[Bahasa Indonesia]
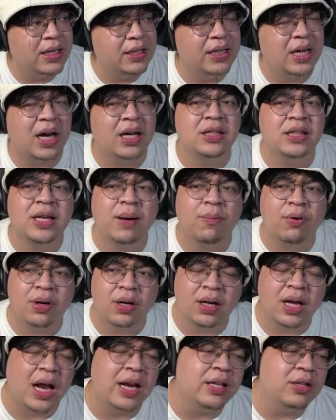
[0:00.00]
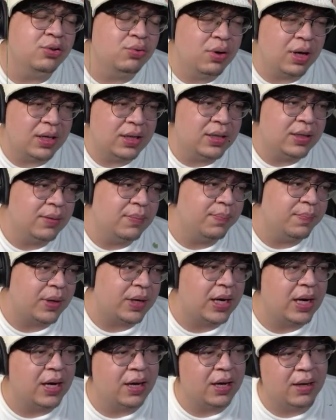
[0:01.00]
Ya kan tiap orang kalian juga
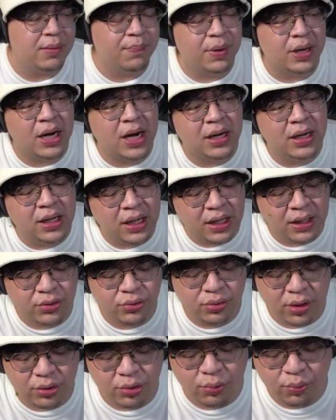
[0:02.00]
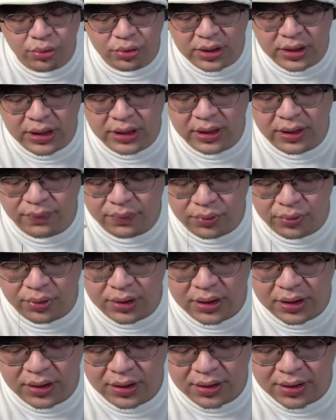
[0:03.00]
pernah pernah dengar juga tuh boots di interview
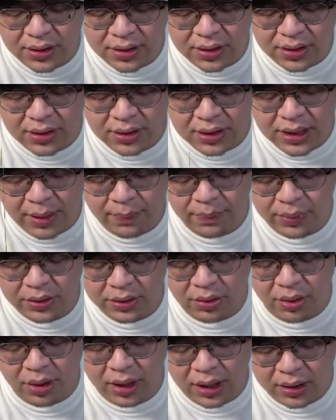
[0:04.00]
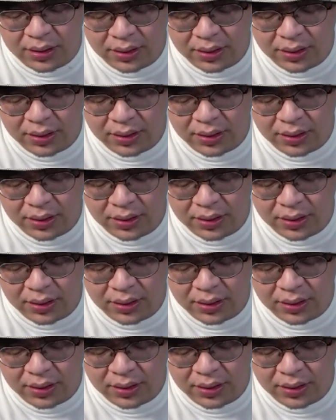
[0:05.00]
di di Empeto kan.